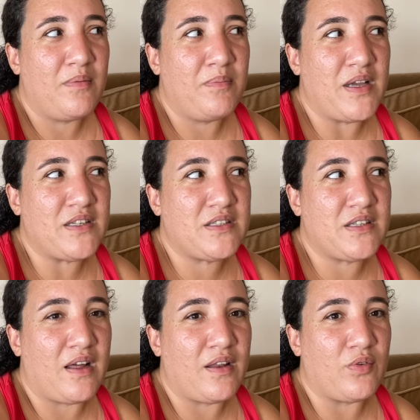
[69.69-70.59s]
5
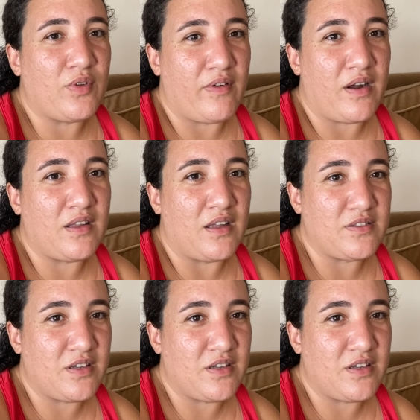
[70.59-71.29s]
tane oda vardı yanlış